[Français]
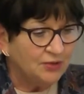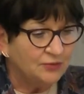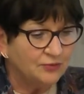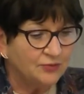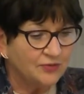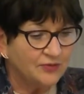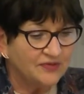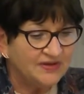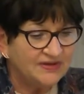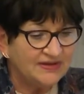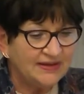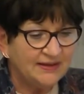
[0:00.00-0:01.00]
Donc,
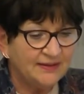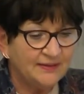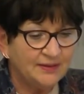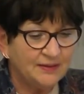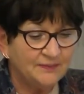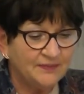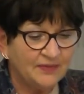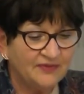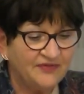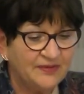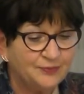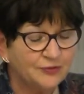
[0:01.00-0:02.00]
c'est un,
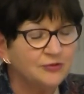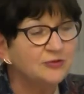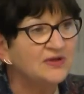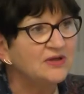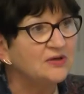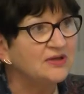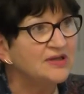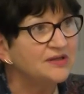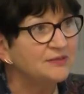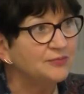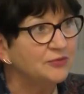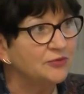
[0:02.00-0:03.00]
en fait, pour ceux qui
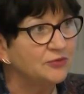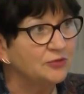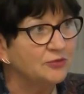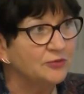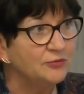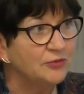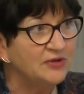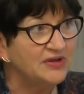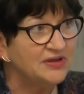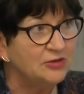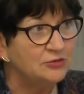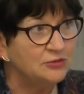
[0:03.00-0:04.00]
connaissent un peu notre commune,
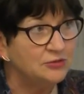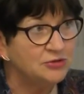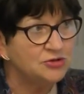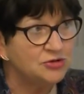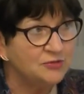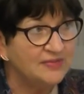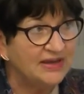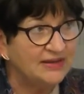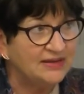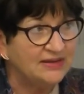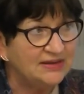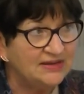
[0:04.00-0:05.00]
c'est le
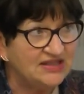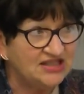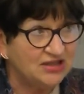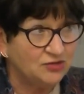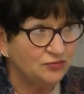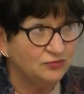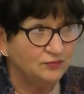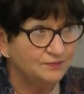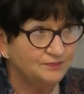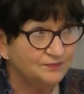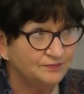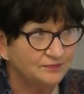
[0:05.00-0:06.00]
chemin des, châteaux
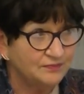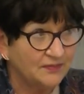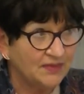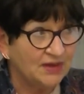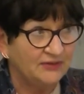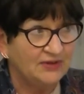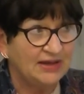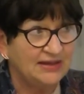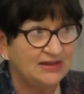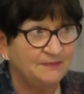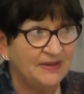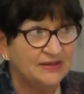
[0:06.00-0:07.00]

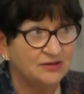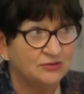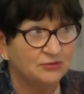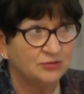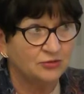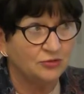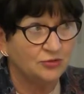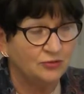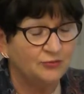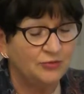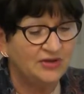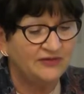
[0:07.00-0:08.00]
voilà, qui passe sur notre
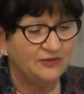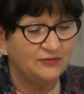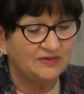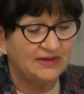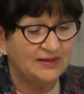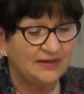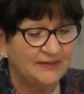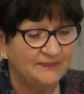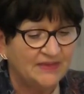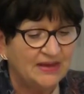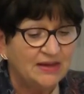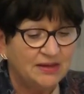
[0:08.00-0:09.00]
commune, qui fait
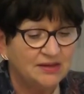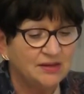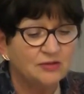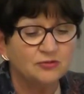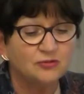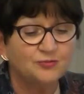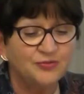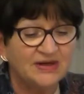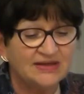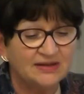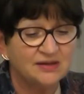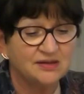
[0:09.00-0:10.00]
et c'est surtout
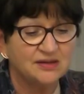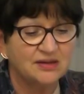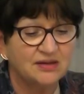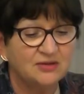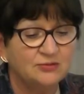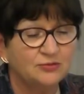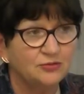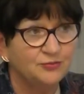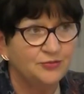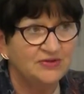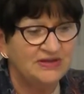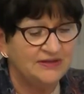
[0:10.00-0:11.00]
pour être inscrit au
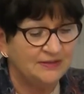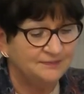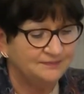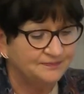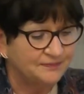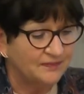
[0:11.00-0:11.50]
topo guide.